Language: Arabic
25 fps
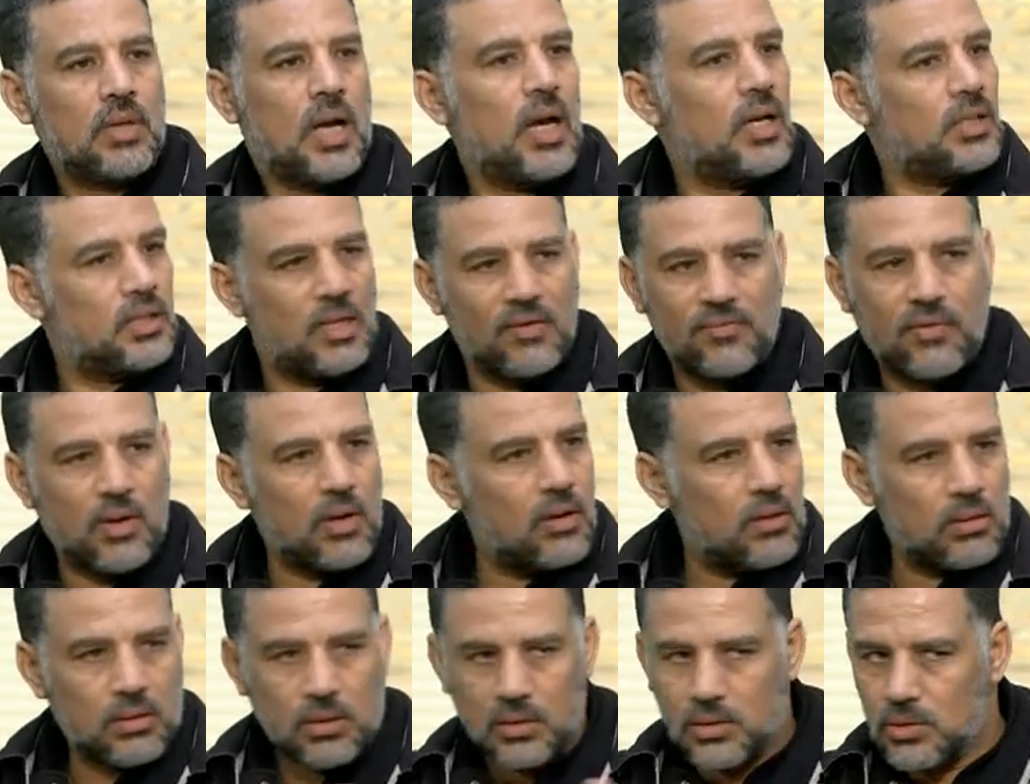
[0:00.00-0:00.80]
هيدافع
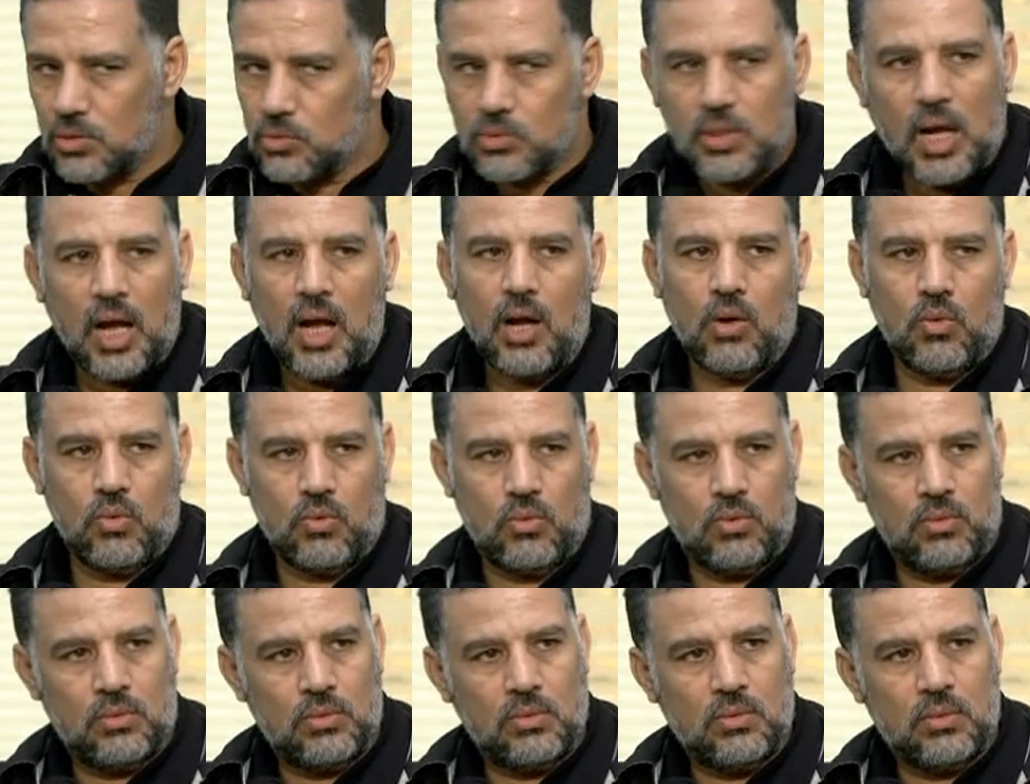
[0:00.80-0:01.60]
عن القصر وده
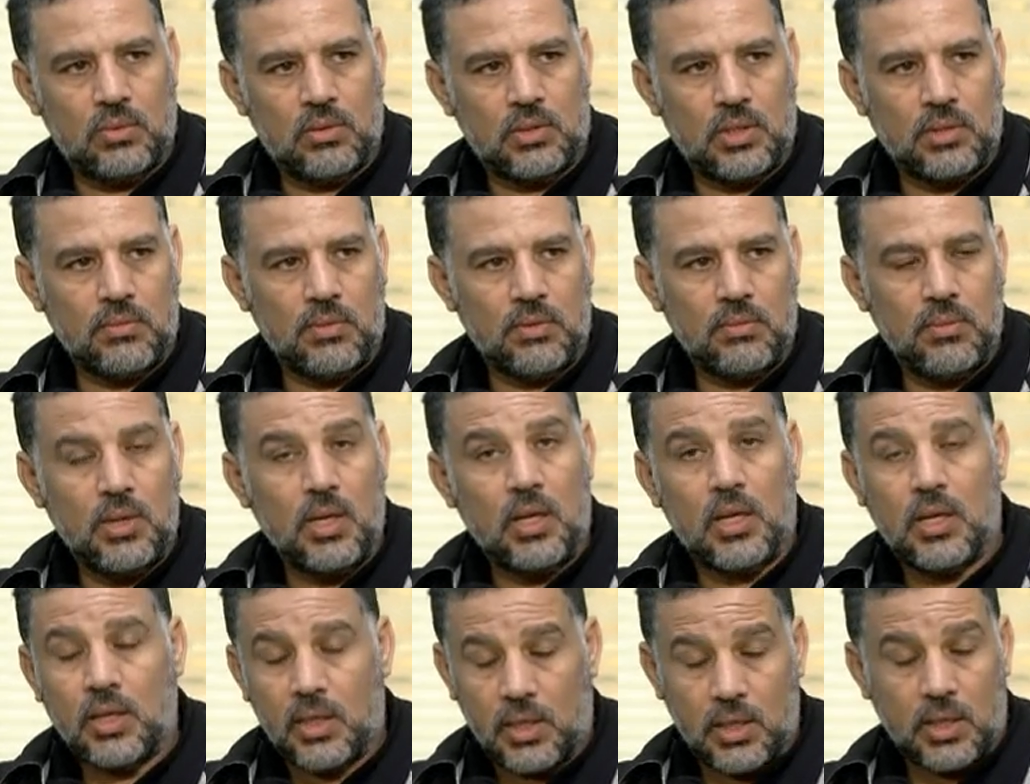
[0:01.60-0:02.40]
حقه
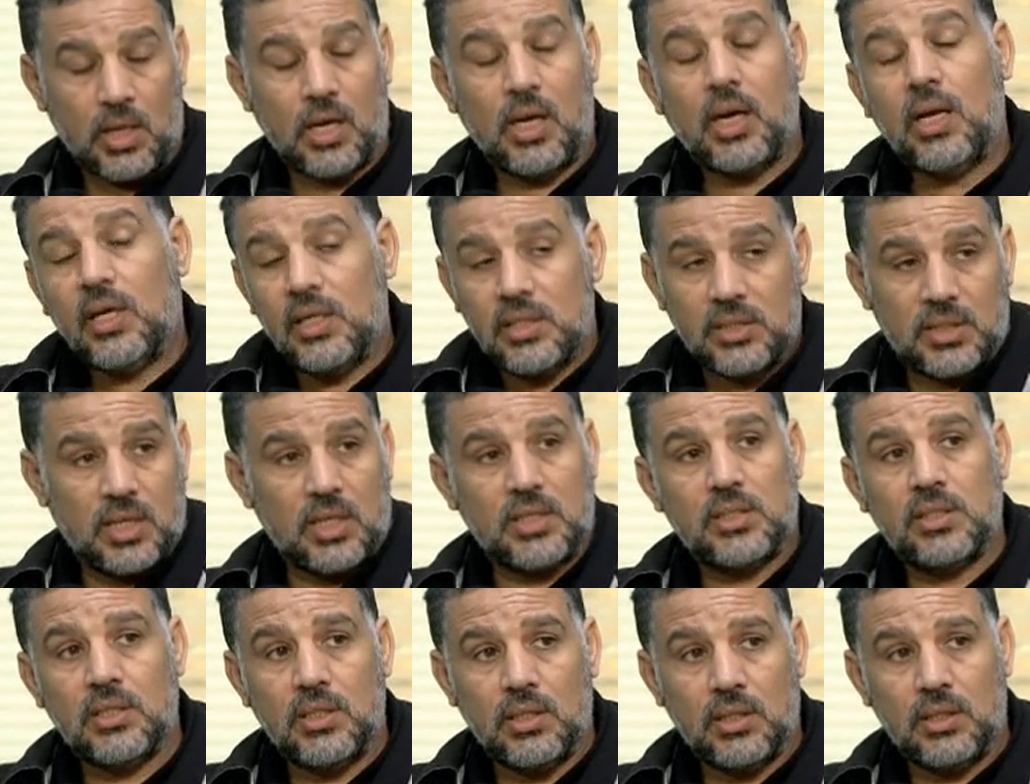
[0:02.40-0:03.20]
تمام لكن انا
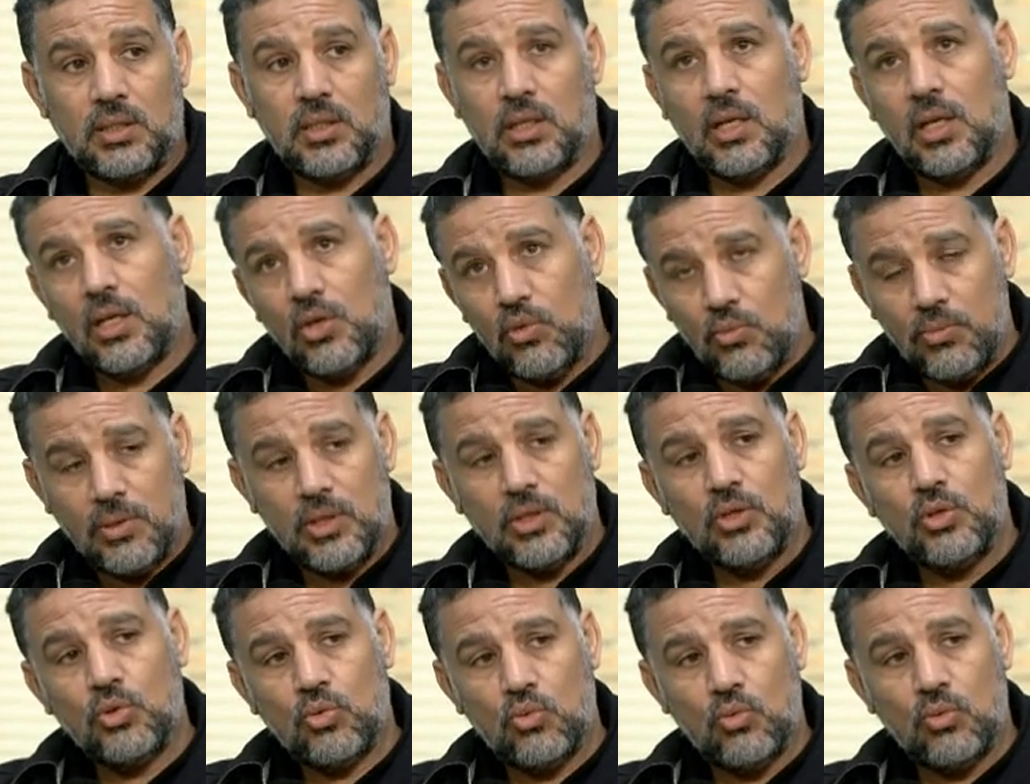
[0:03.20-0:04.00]
احساسي ان لا
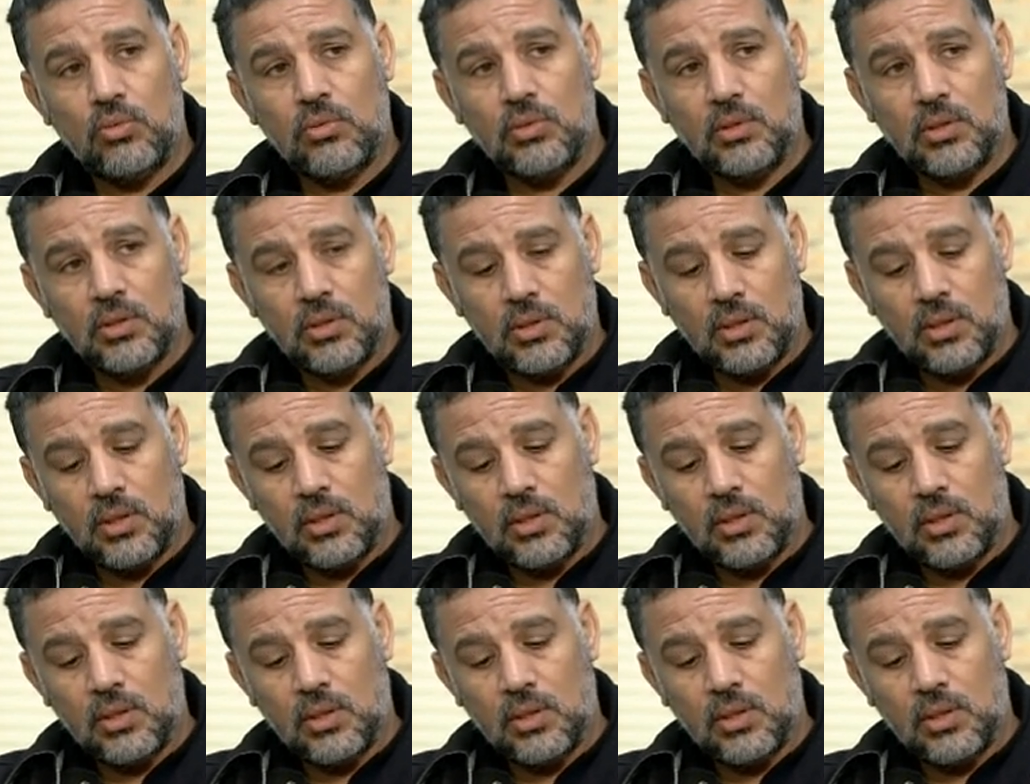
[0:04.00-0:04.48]
يمكن يكون